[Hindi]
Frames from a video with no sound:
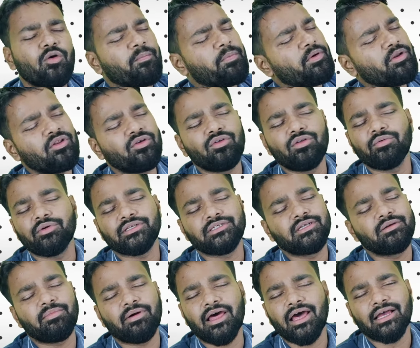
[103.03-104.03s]
ओपन
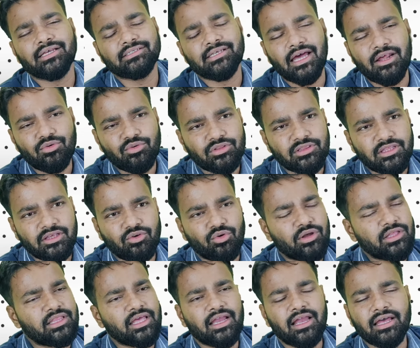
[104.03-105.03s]
यूनिवर्सिटी बड़ा आसान होती
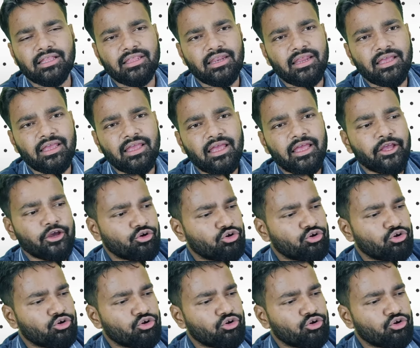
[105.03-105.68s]
कोई दिक्कत नहीं